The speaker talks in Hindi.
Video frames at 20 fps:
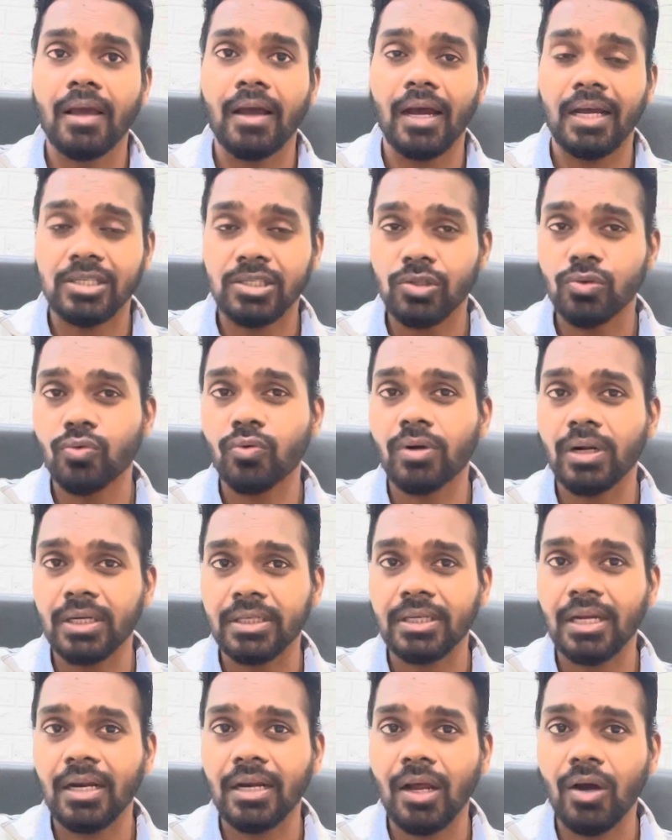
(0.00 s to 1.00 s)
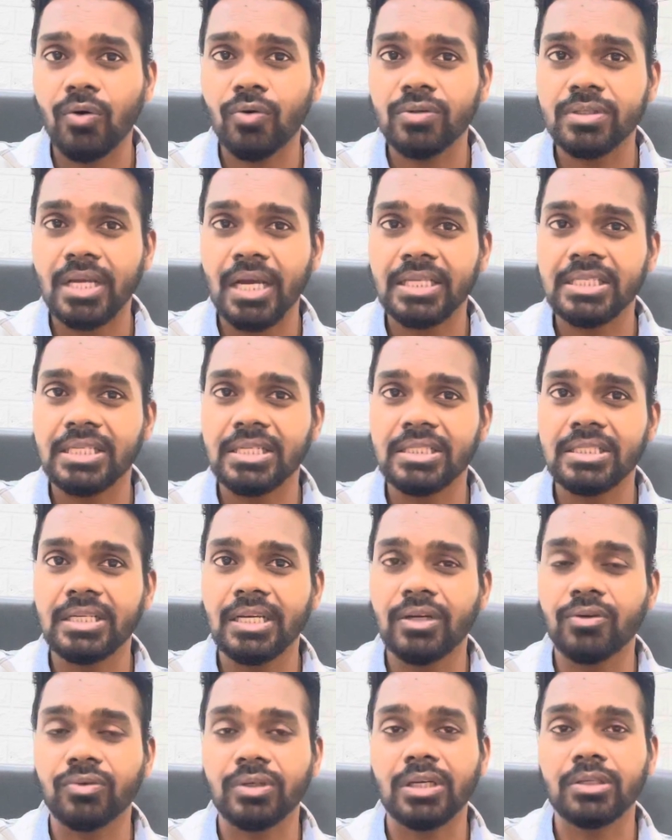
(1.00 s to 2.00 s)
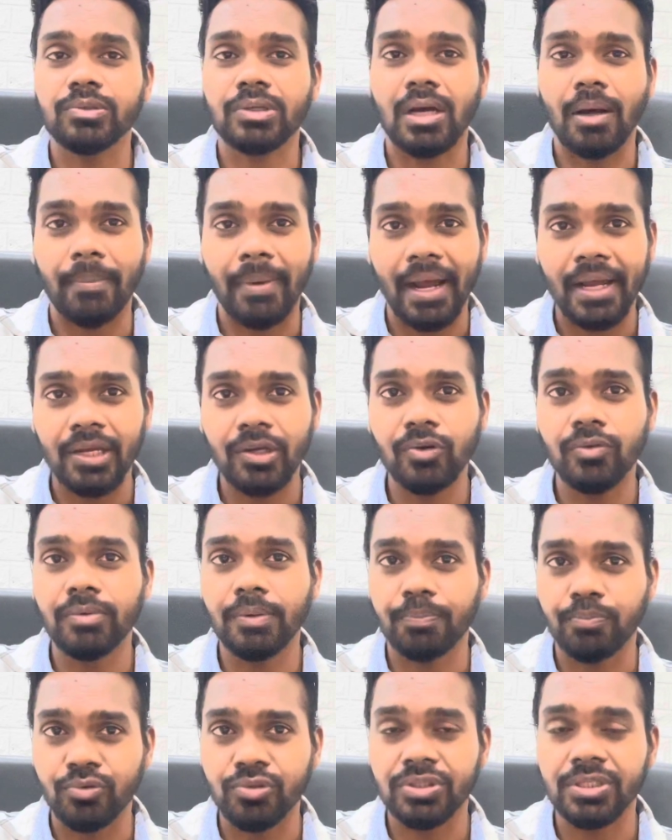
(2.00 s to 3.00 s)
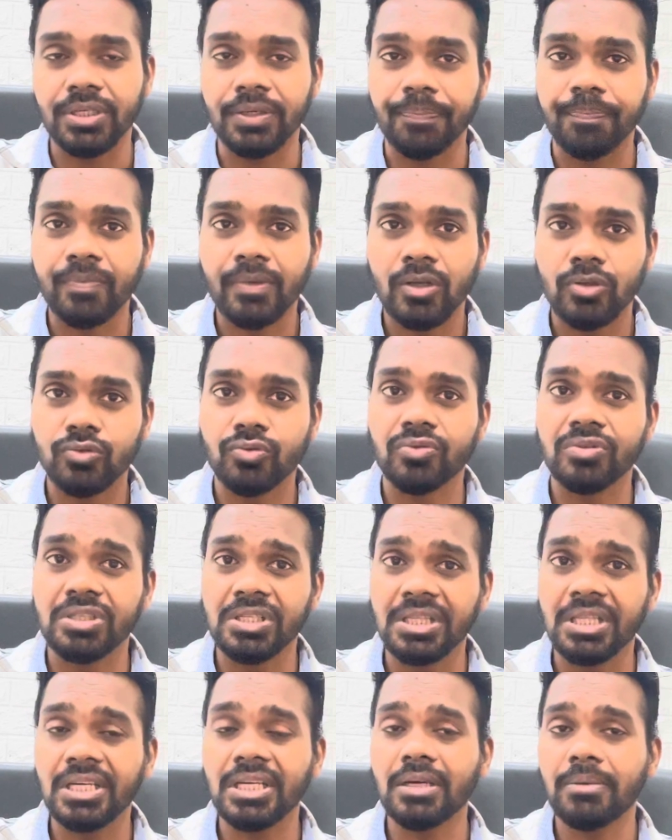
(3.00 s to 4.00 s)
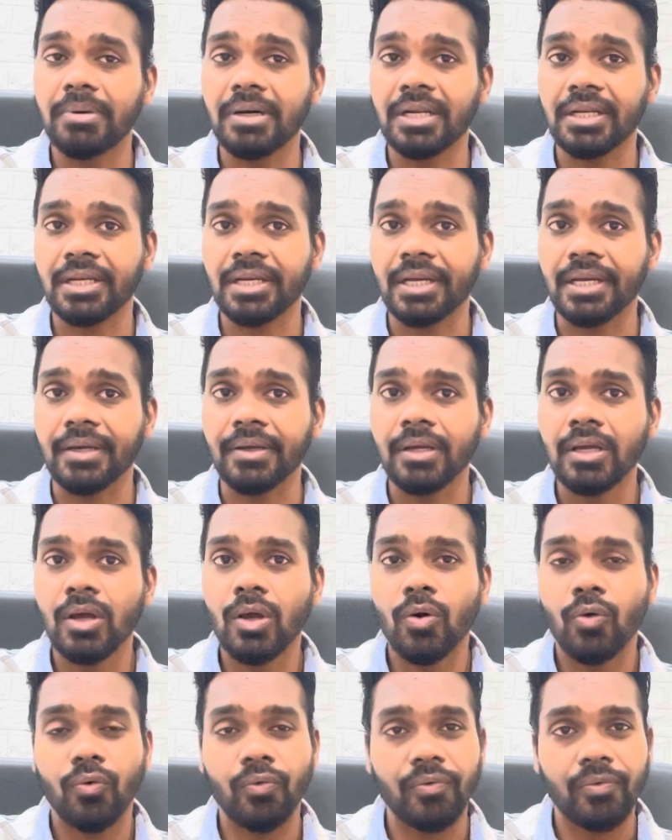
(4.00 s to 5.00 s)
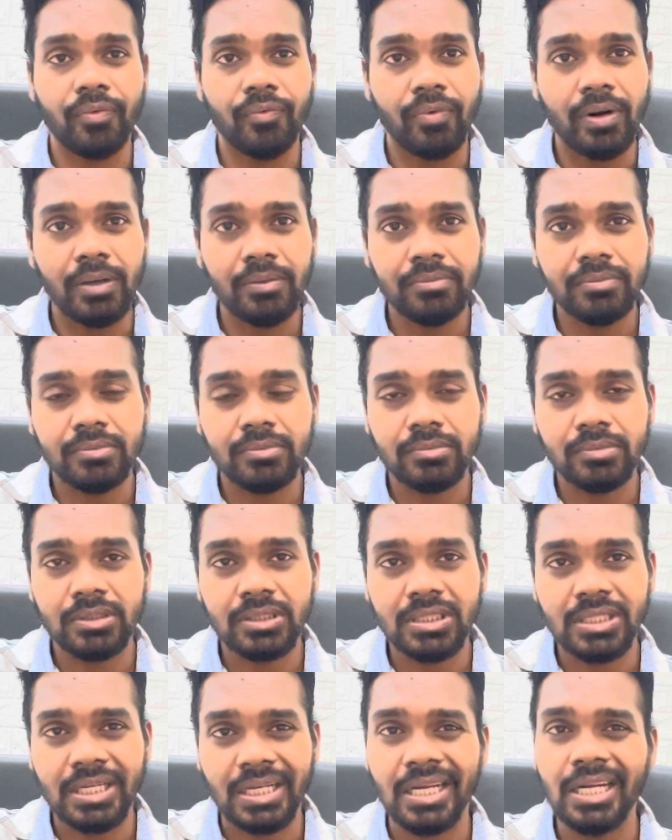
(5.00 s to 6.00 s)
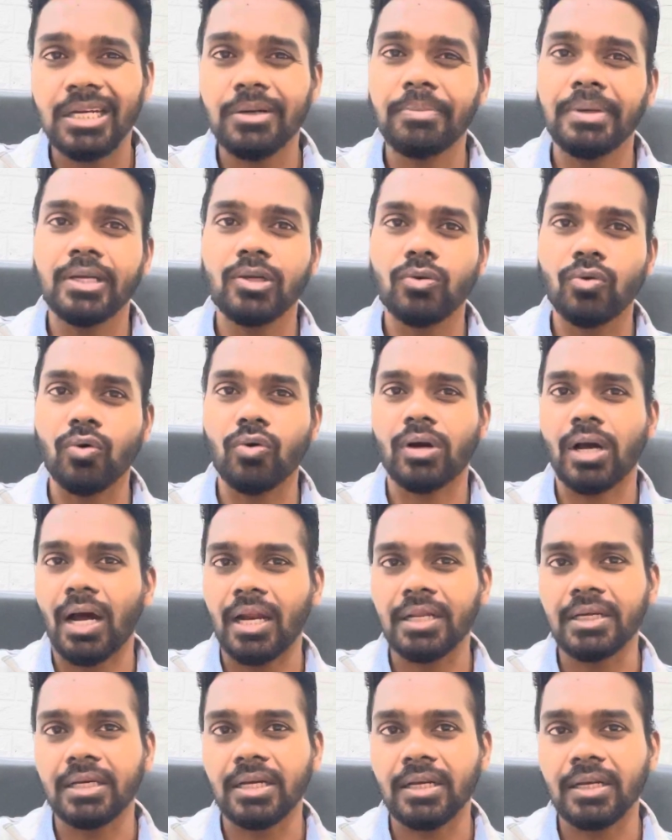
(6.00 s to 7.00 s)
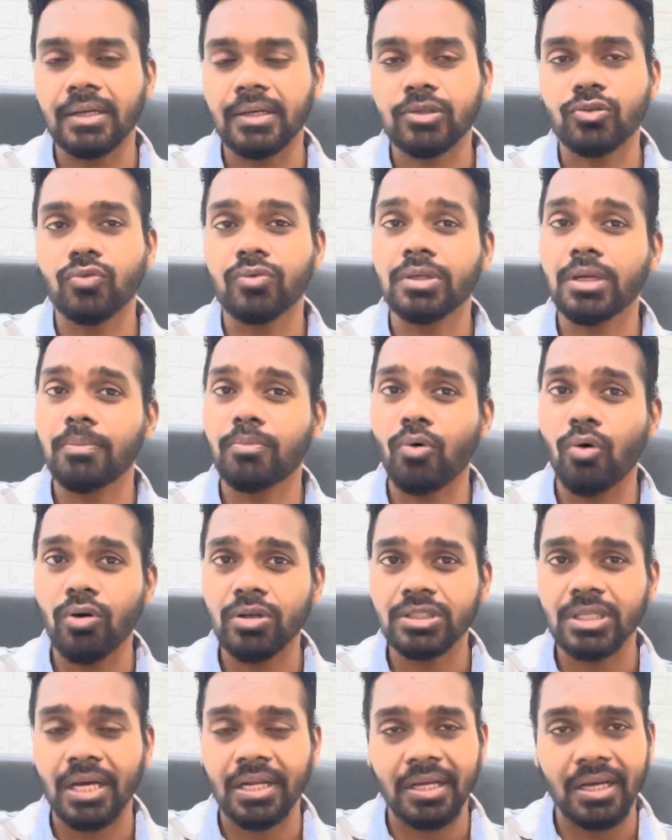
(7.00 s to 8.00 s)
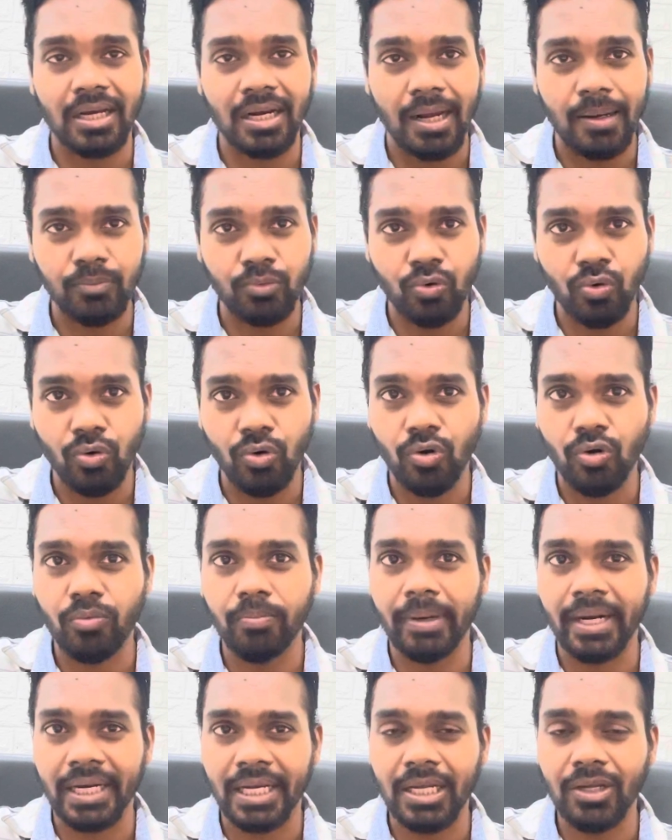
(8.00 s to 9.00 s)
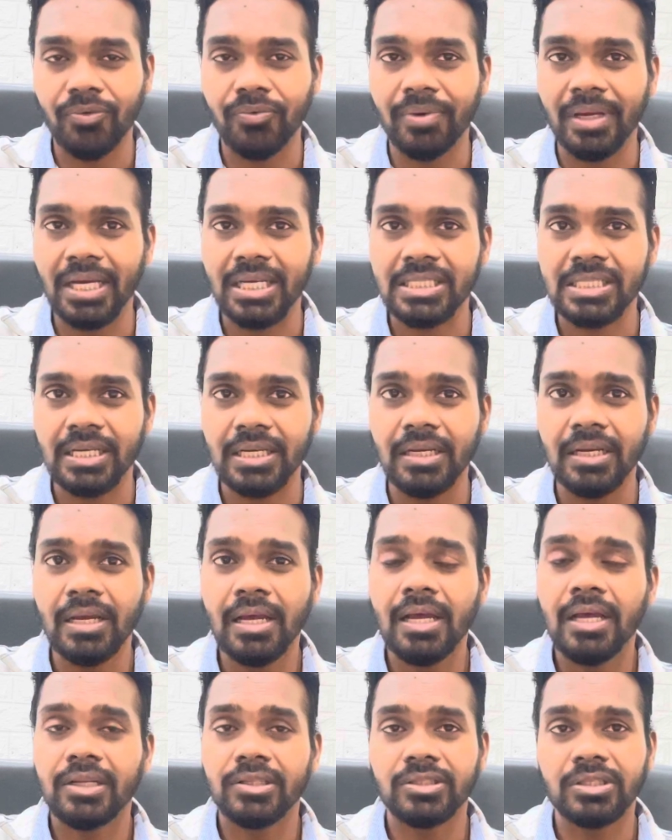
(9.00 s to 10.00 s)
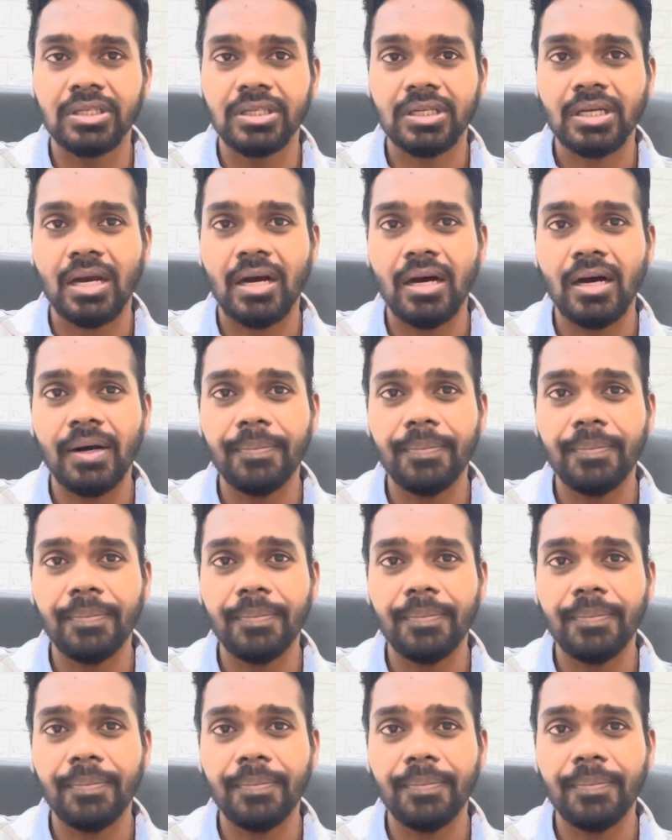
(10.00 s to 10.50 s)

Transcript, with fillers: ऐसी दुर्घटना ना हो जाए जिनसे उनकी कमाई हुई पूंजी जो ज़िंदगी भर के हैं वन सेकेंड में ही लोग खाली कर लें क्योंकि बहुत सारे हरामखोर लोग बैठे हुए हैं ऐसे जिनका